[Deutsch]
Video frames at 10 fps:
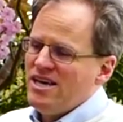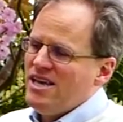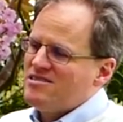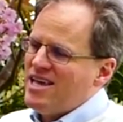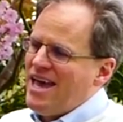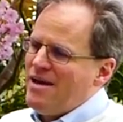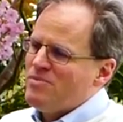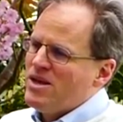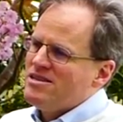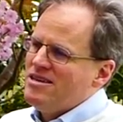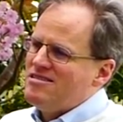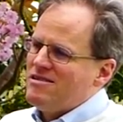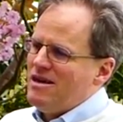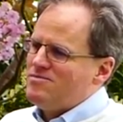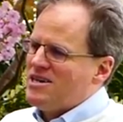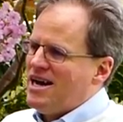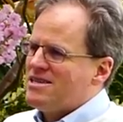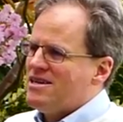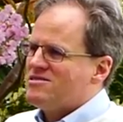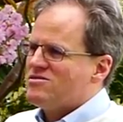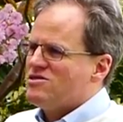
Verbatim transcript: ich sehe, diese Webseite ist